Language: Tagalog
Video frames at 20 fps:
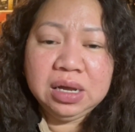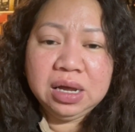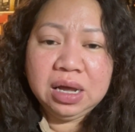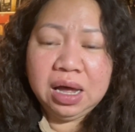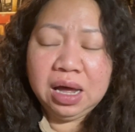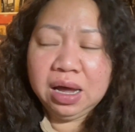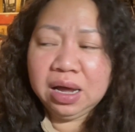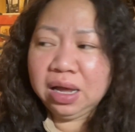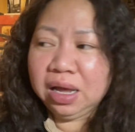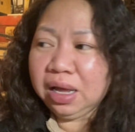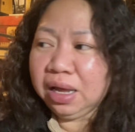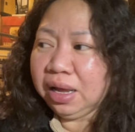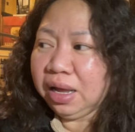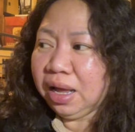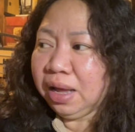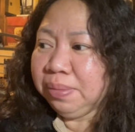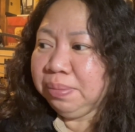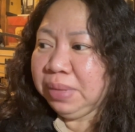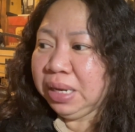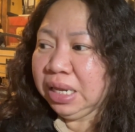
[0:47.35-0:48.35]
ang uh,
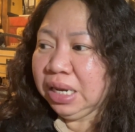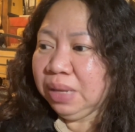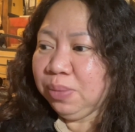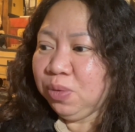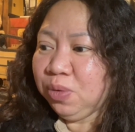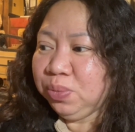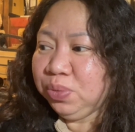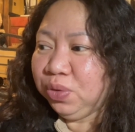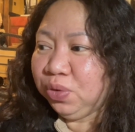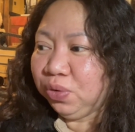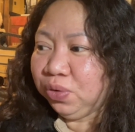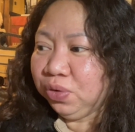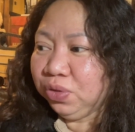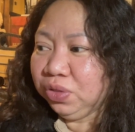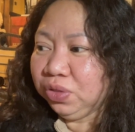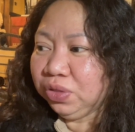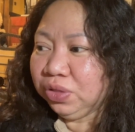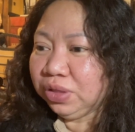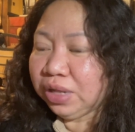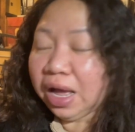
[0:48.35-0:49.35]
ang minimum noon,